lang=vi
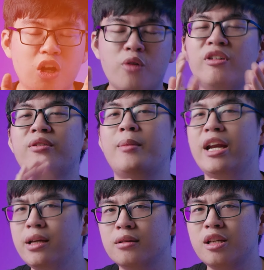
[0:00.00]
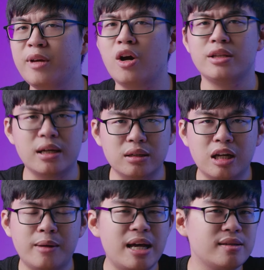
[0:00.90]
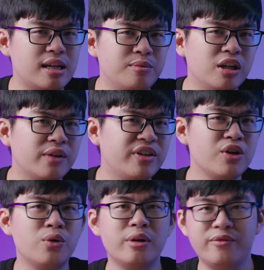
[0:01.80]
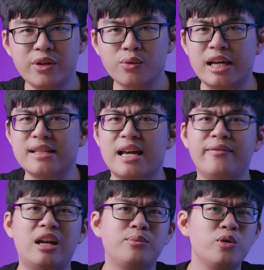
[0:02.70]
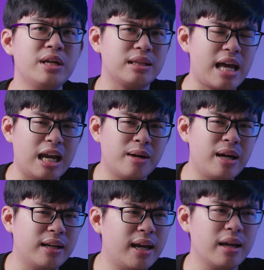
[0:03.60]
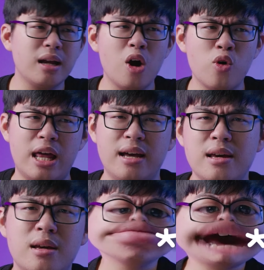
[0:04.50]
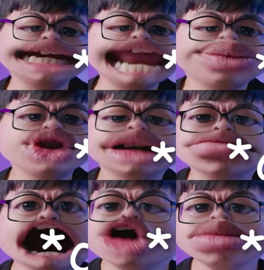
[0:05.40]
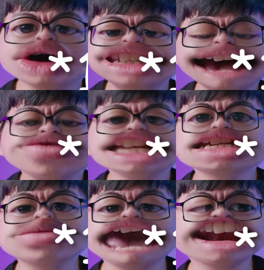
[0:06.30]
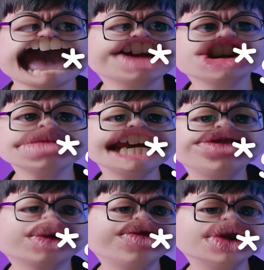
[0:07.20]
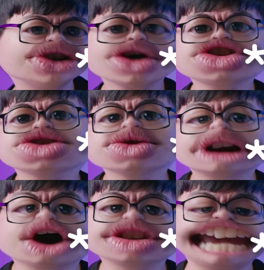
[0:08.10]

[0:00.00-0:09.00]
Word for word: còn về phần màn hình thì mình hỏi thật là các bạn xem những cái video review đánh giá về laptop hiện tại các bạn nghe cái câu là màn đẹp chuẩn màu 100% sRGB phục vụ tốt cho nhu cầu